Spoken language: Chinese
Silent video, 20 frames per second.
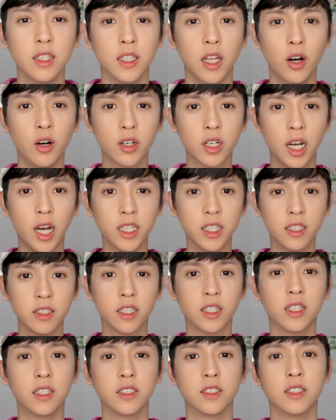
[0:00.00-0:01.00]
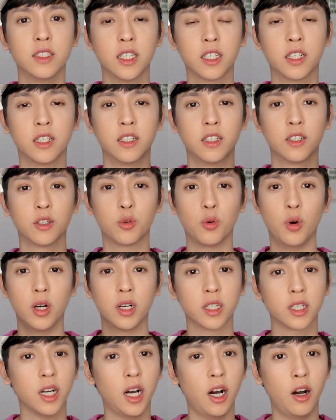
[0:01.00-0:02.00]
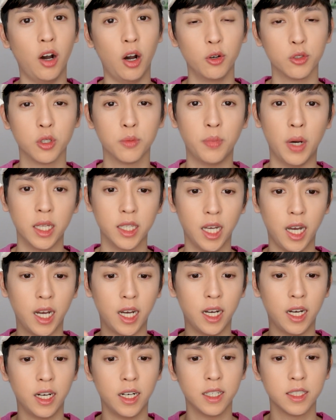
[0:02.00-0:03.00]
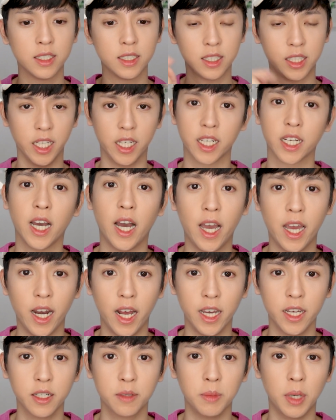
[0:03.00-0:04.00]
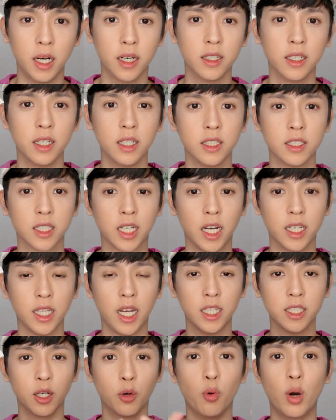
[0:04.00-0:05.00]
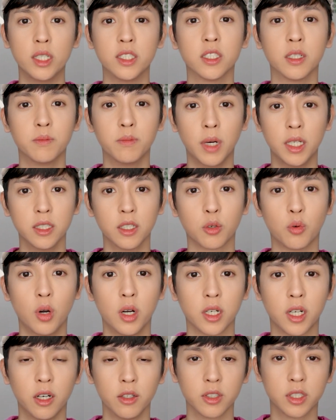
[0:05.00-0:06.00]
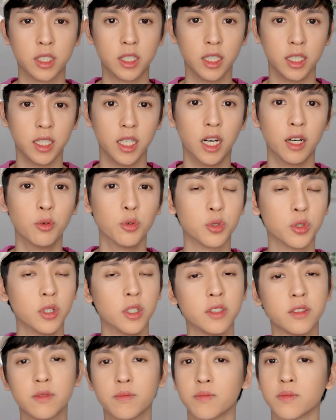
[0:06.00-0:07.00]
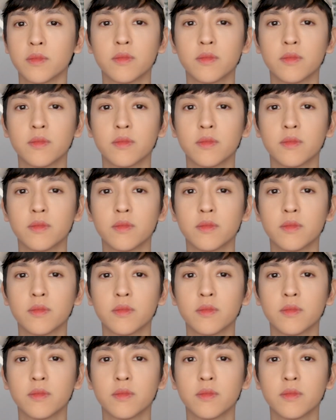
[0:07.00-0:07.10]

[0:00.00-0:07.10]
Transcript: 然后看到那个那个广告啊，我就把它点开来了嘛，看它的完整版的广告是怎样。我觉得，